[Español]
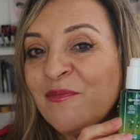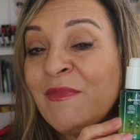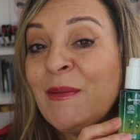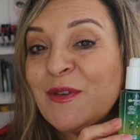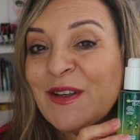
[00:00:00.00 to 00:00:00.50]

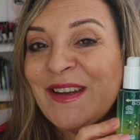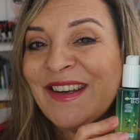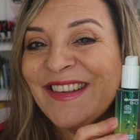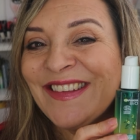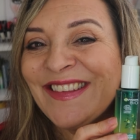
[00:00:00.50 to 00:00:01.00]
Vamos a ver.
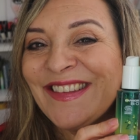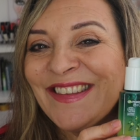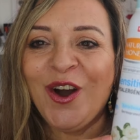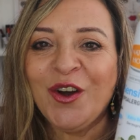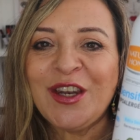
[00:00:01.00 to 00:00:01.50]

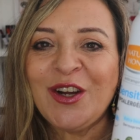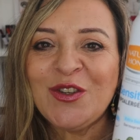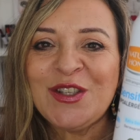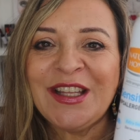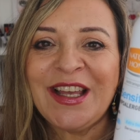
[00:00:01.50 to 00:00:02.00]
Otra
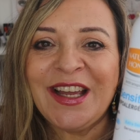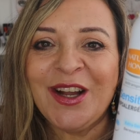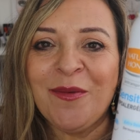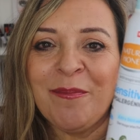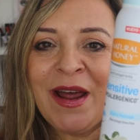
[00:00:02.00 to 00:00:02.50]
cosita que
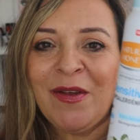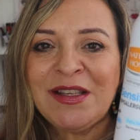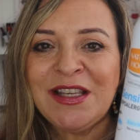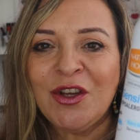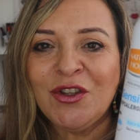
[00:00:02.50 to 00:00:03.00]
he comprado
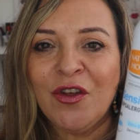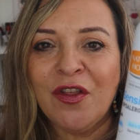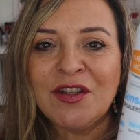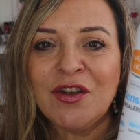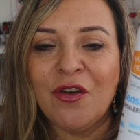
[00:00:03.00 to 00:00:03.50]
ha sido
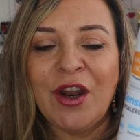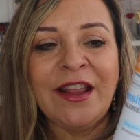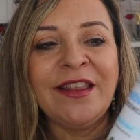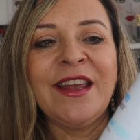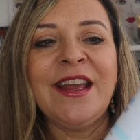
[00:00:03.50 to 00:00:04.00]
todo
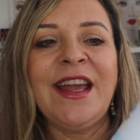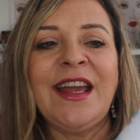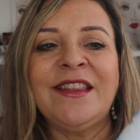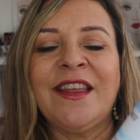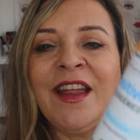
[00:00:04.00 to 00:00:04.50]
desodorante,
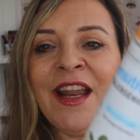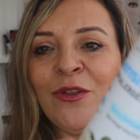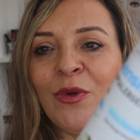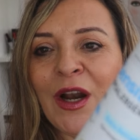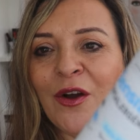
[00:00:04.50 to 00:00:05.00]
este de
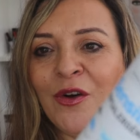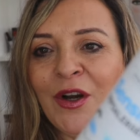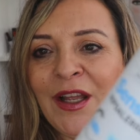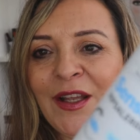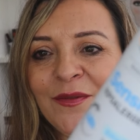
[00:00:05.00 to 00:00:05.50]
Natural
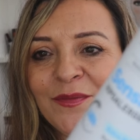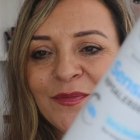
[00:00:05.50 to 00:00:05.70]
Honey,